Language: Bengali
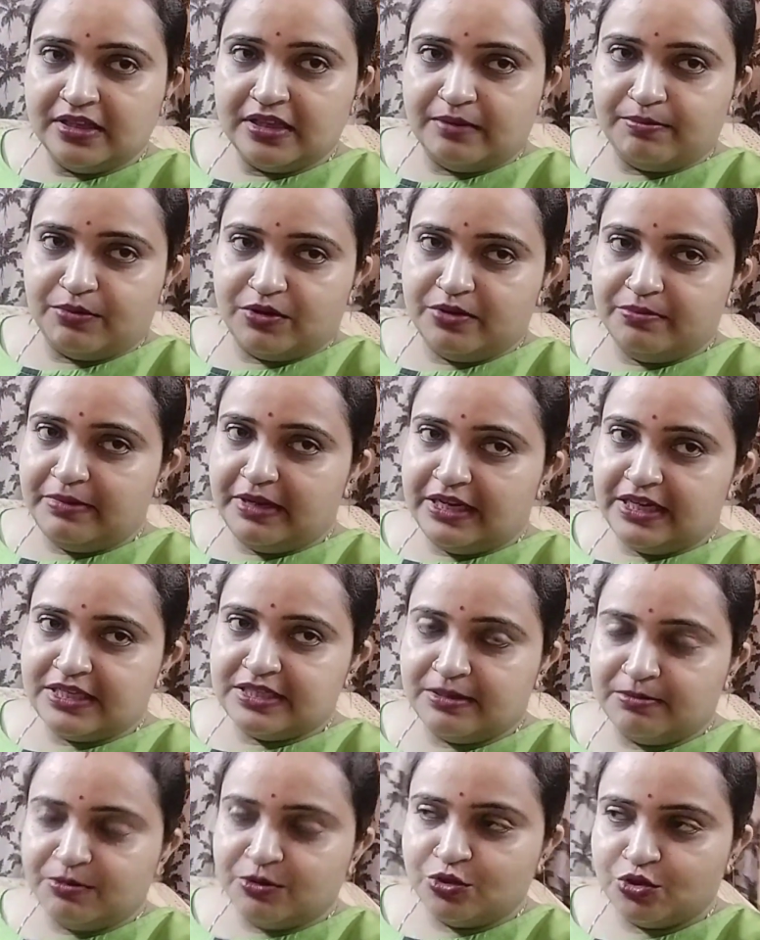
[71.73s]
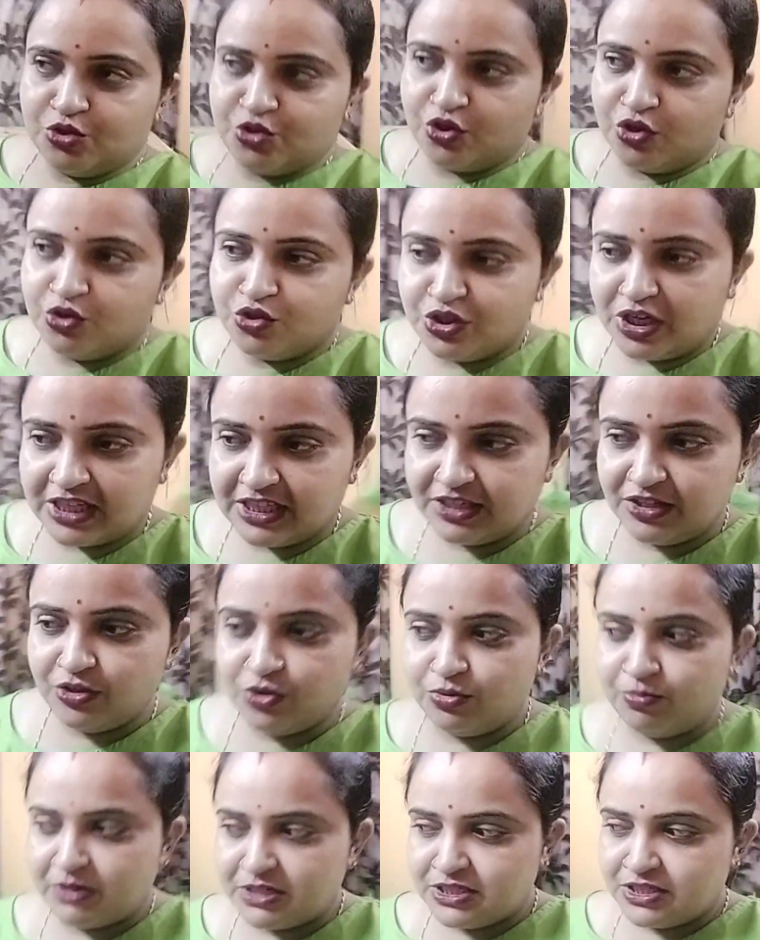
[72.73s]
তারপরে বেরিয়ে যাব তো চলো সাথে
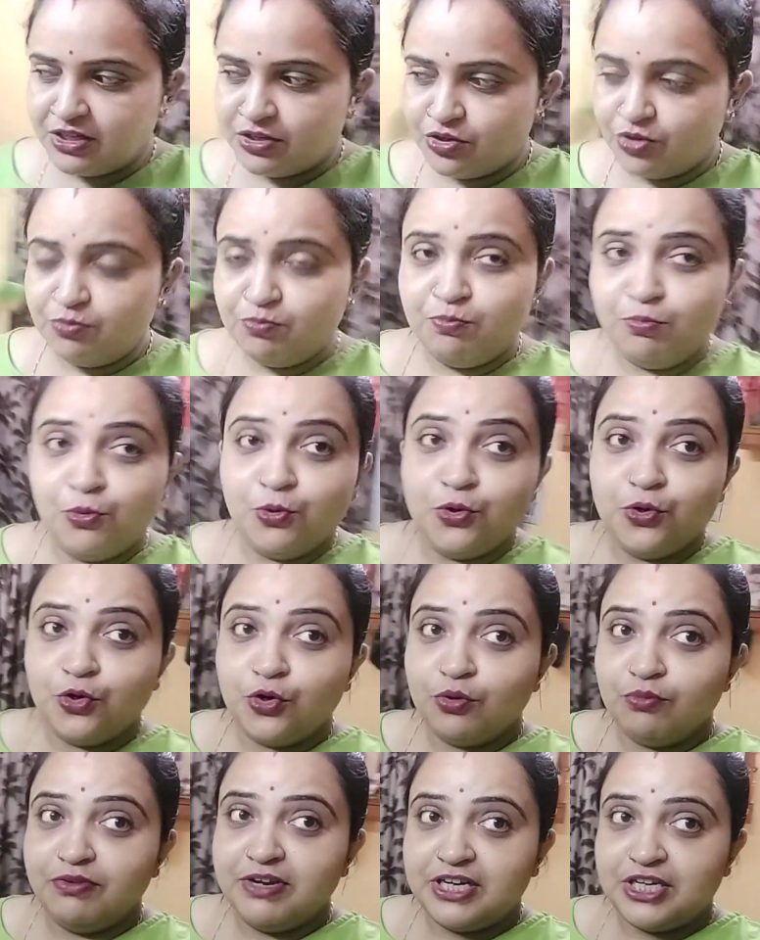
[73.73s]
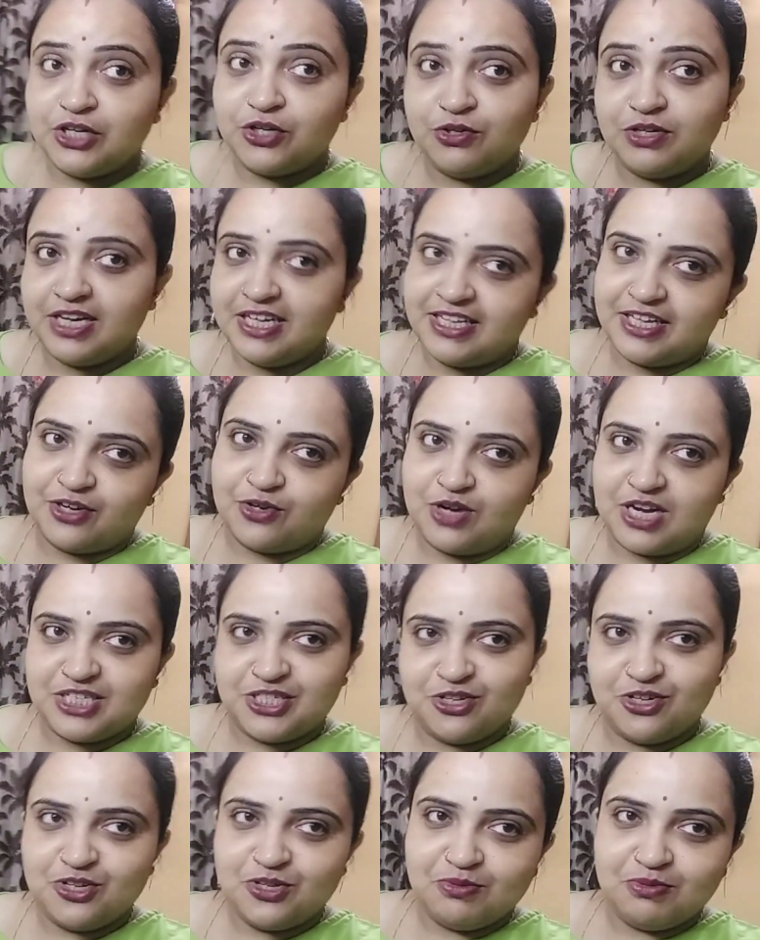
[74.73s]
থাকো পাশে থাকো পুরো ভিডিওটাই দেখো
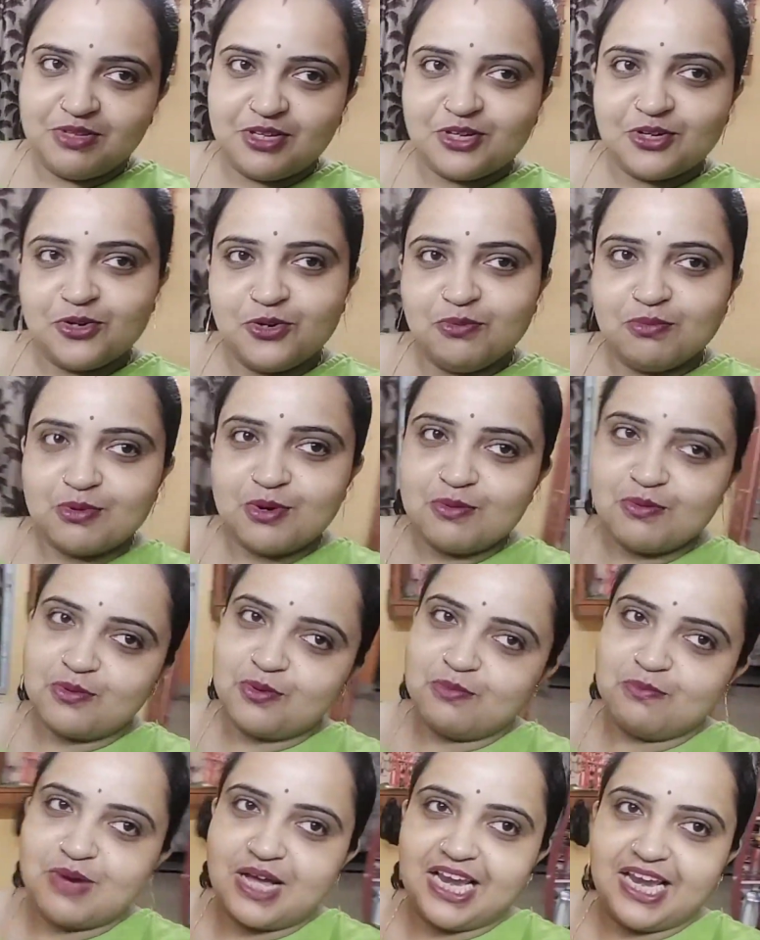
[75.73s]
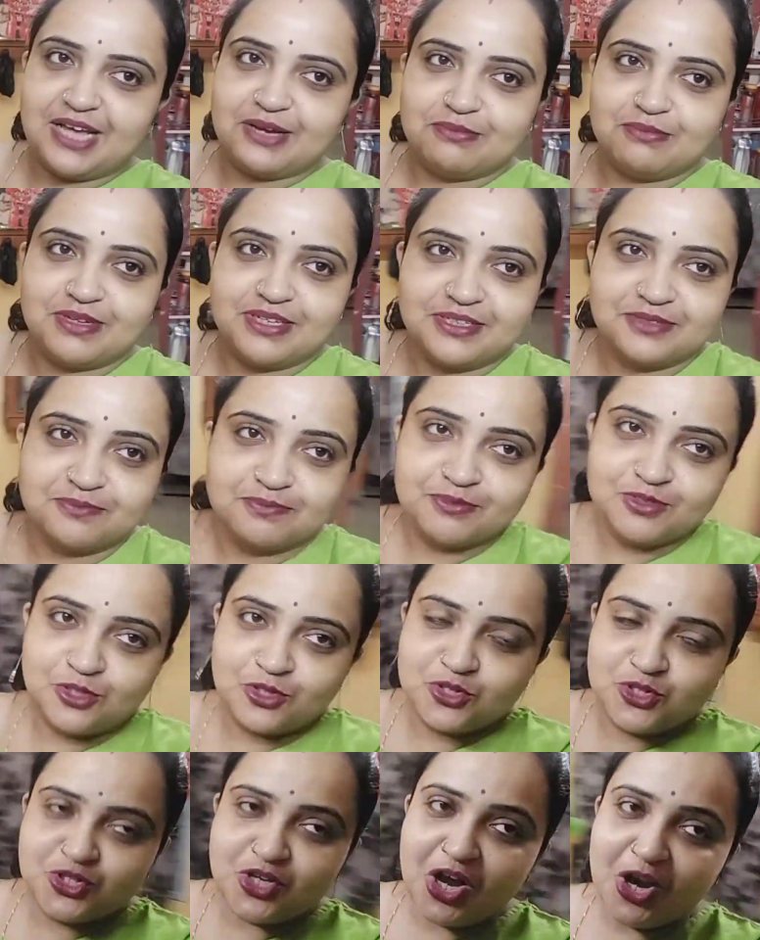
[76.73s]
আশা করি তোমাদের খুব খুব খুব ভালো লাগবে
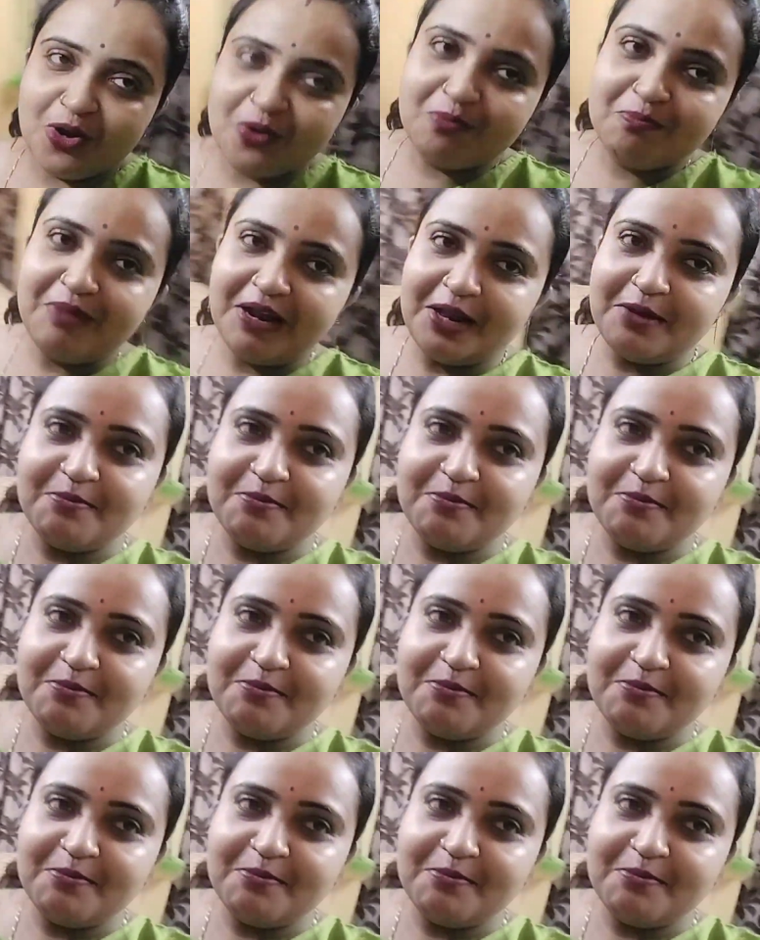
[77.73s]
তো চলো বেরিয়ে